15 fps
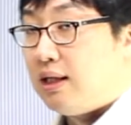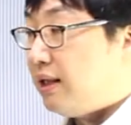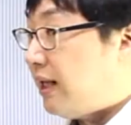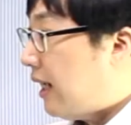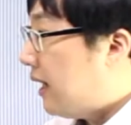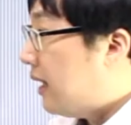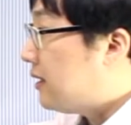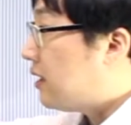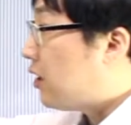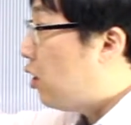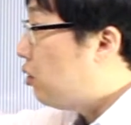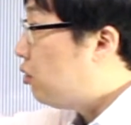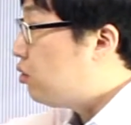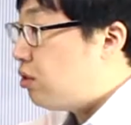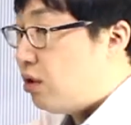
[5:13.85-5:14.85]
이 네 가지
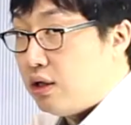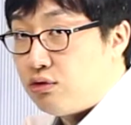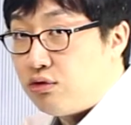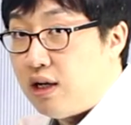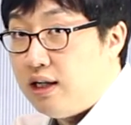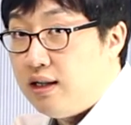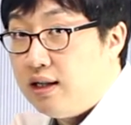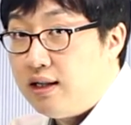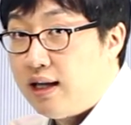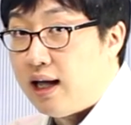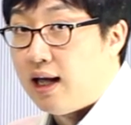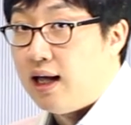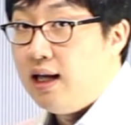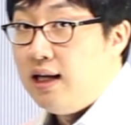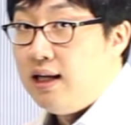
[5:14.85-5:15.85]
경우의 수가
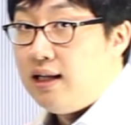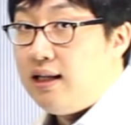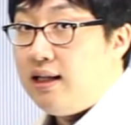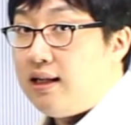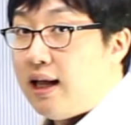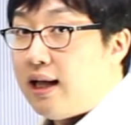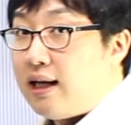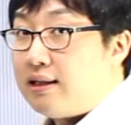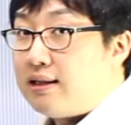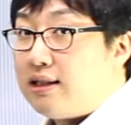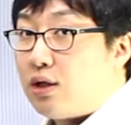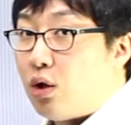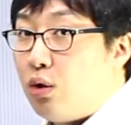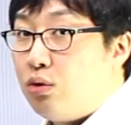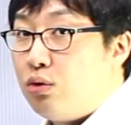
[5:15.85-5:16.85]
있는데, 이 네
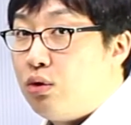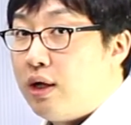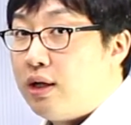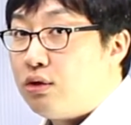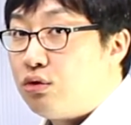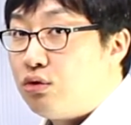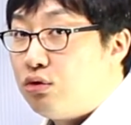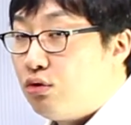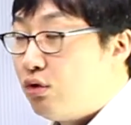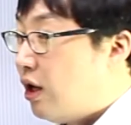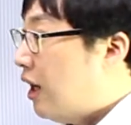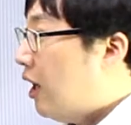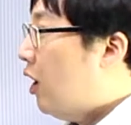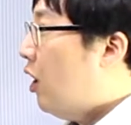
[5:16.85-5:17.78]
가지 경우의 수